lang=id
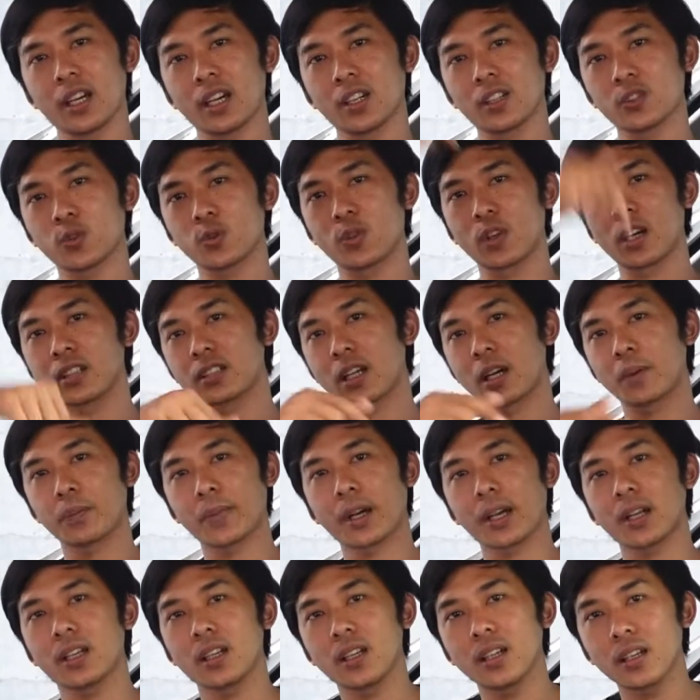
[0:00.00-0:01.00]
sudah
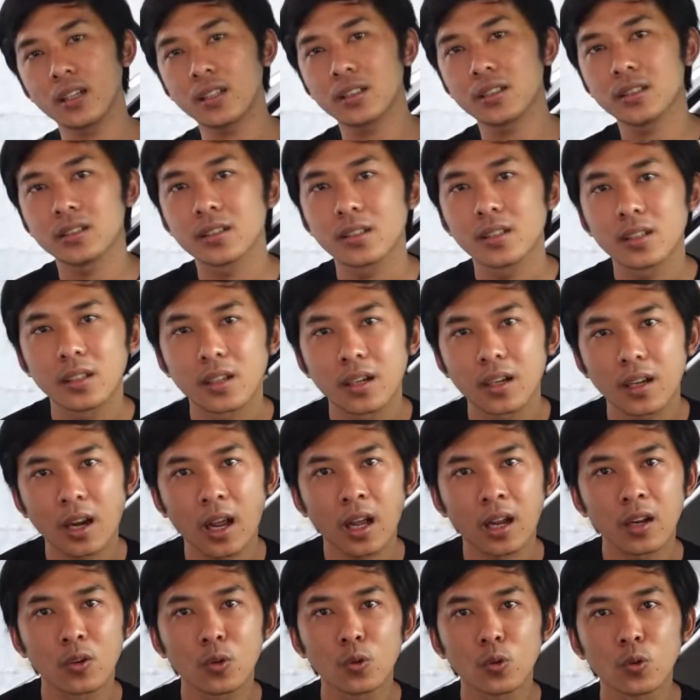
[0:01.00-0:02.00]
sampai di
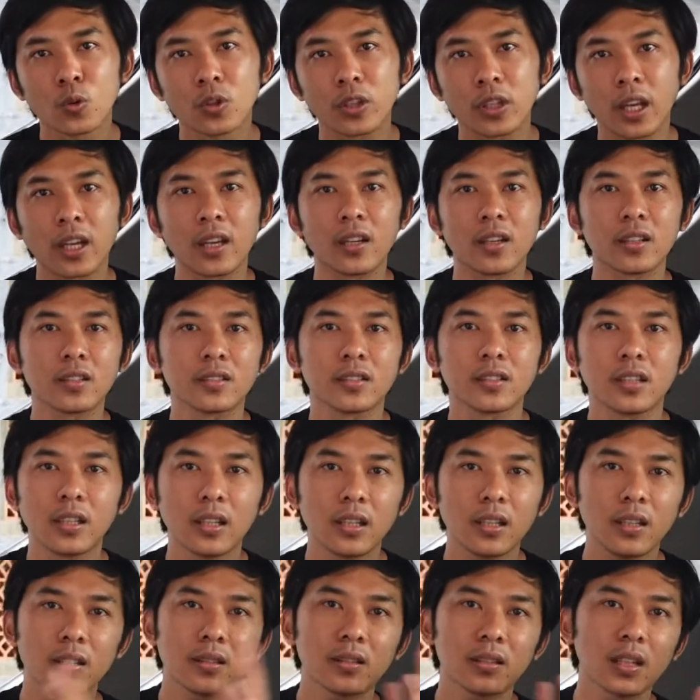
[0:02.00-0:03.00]
Randu Gunting
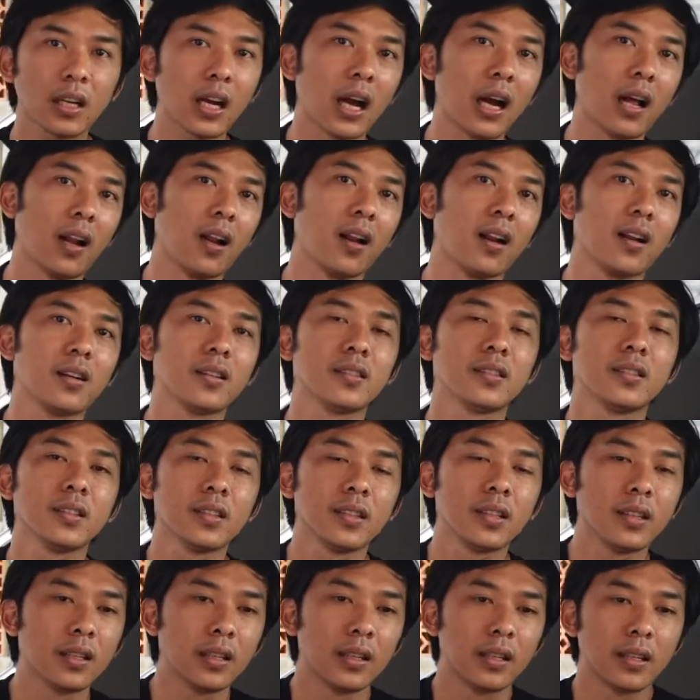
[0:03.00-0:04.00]
di Tegal
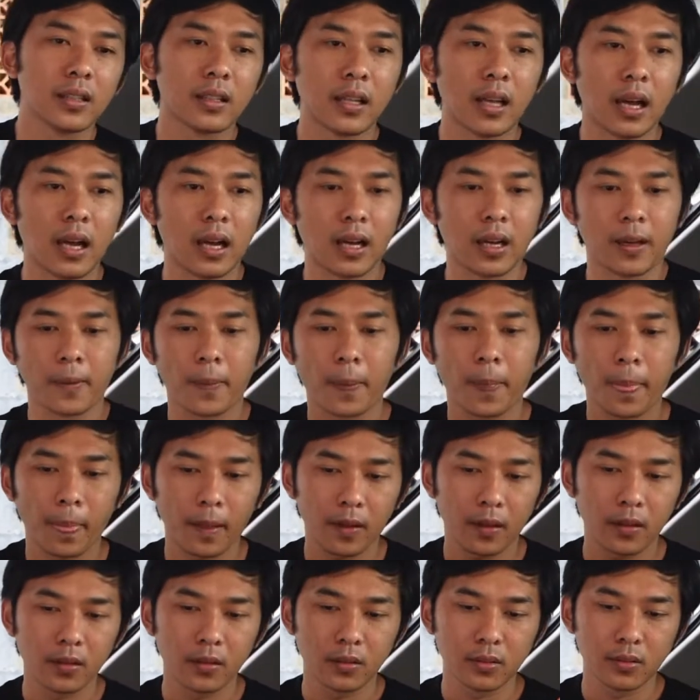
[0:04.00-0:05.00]
nah
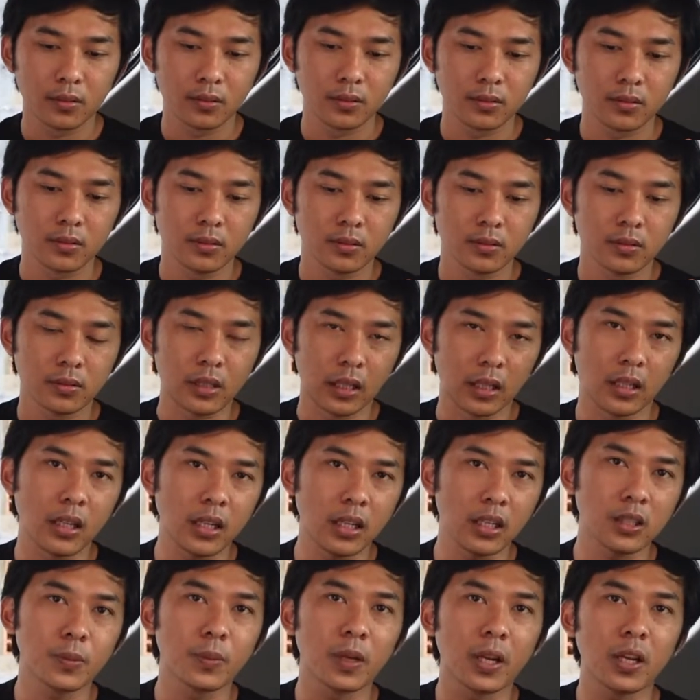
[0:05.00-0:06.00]

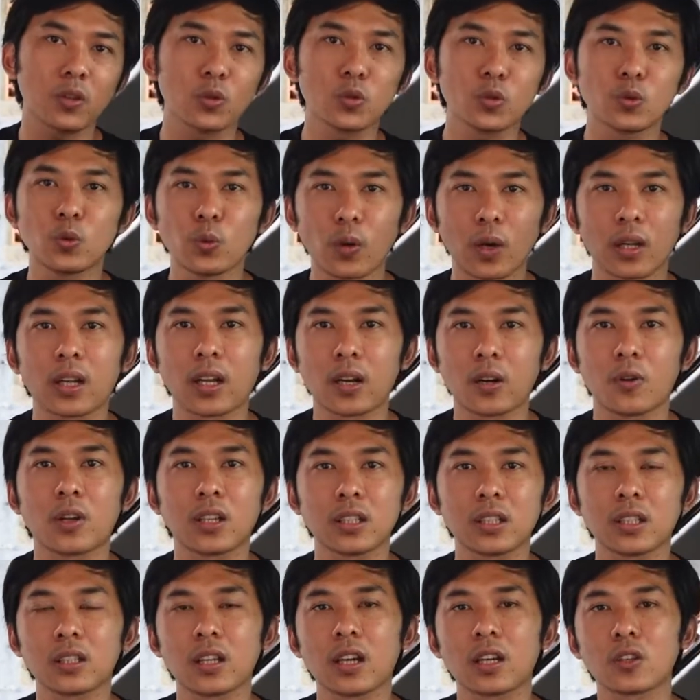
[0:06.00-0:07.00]
jadi sebenarnya tujuan
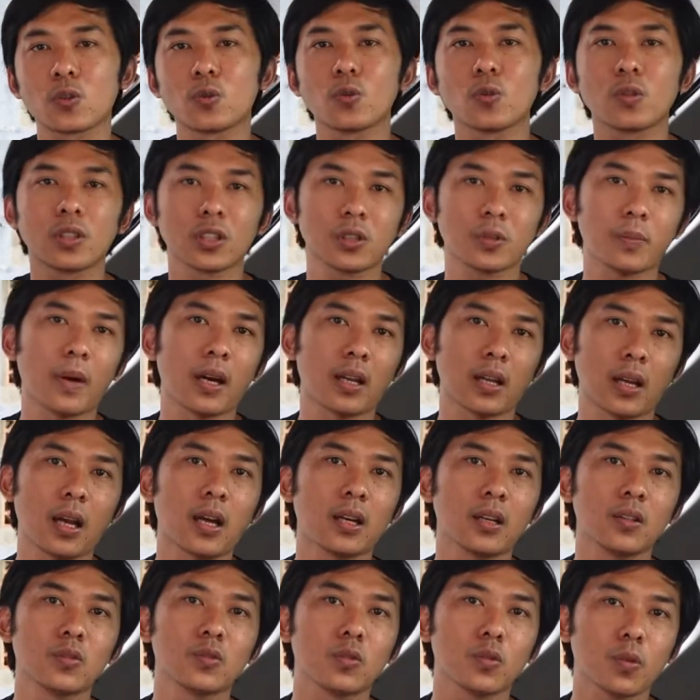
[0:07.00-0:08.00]
awal kita itu ke
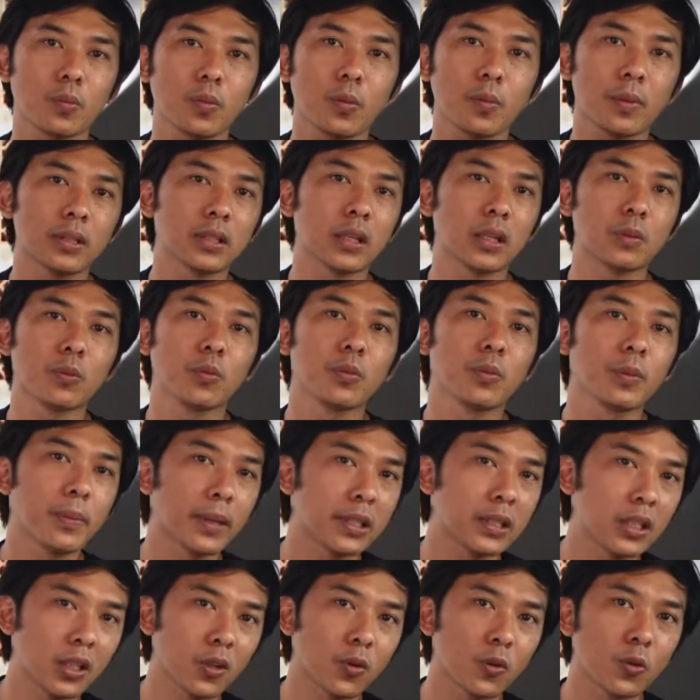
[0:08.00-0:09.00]
Semarang untuk pemasangan mobil
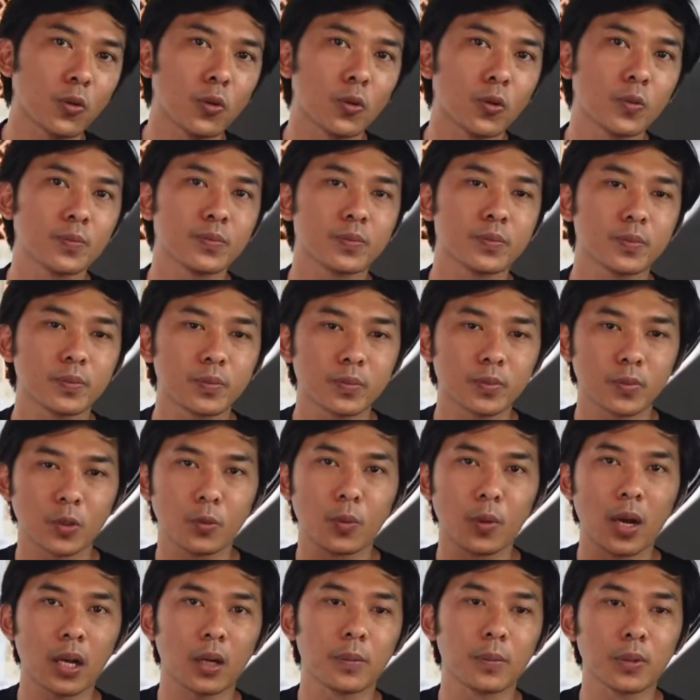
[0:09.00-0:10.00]
Pajero
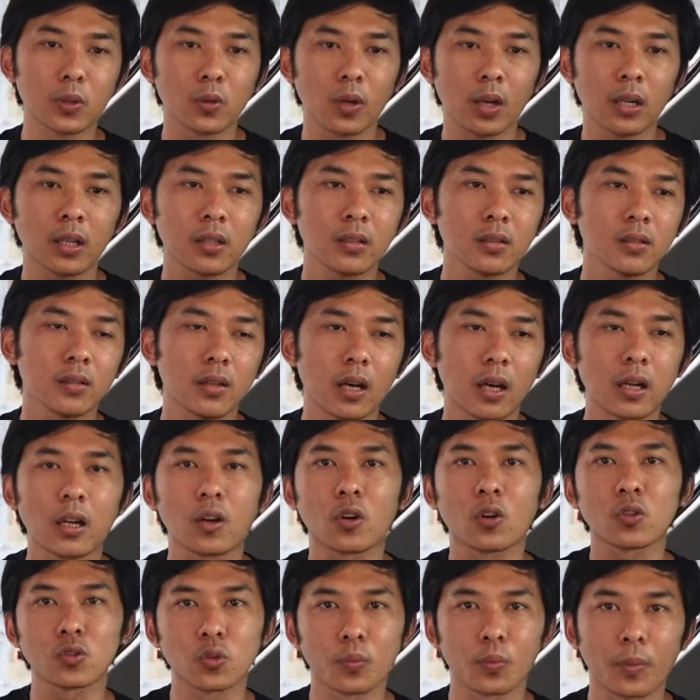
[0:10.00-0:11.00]
cuma kebetulan ada
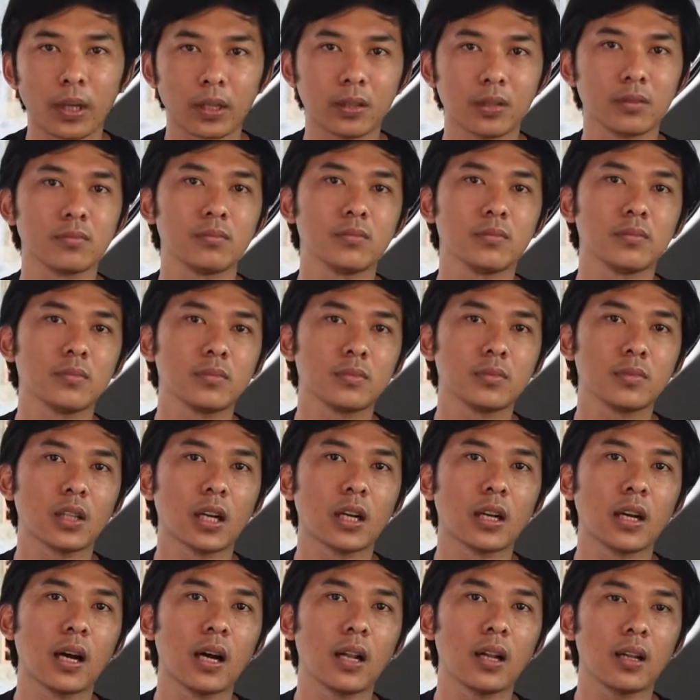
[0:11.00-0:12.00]
konsumen
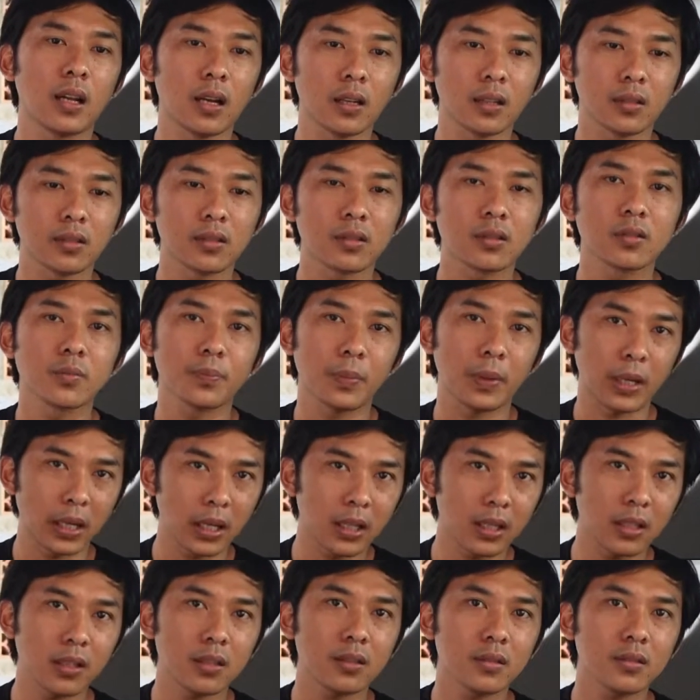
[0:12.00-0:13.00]
Tegal yang
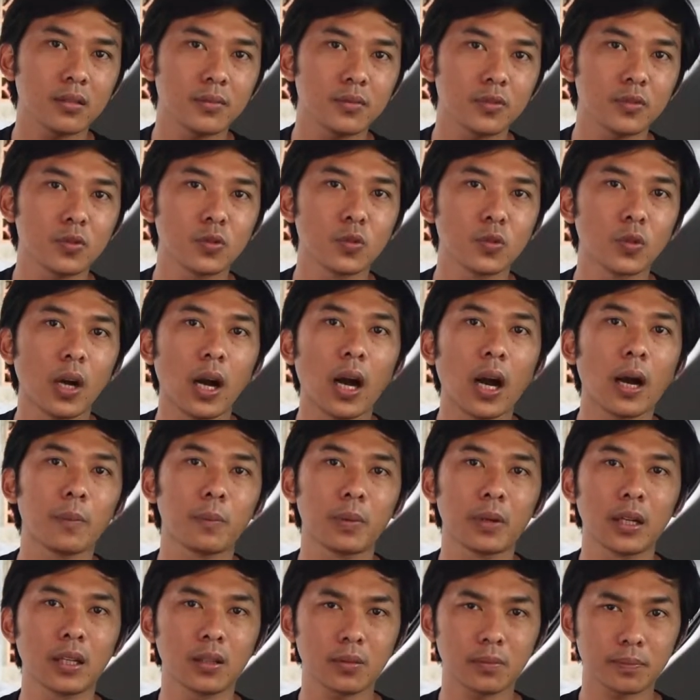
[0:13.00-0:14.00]
ingin juga
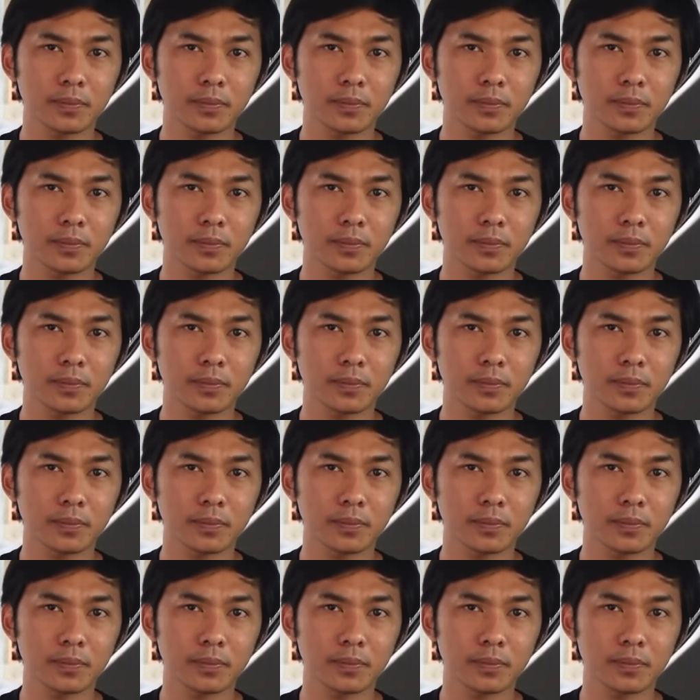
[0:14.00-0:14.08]
upgrade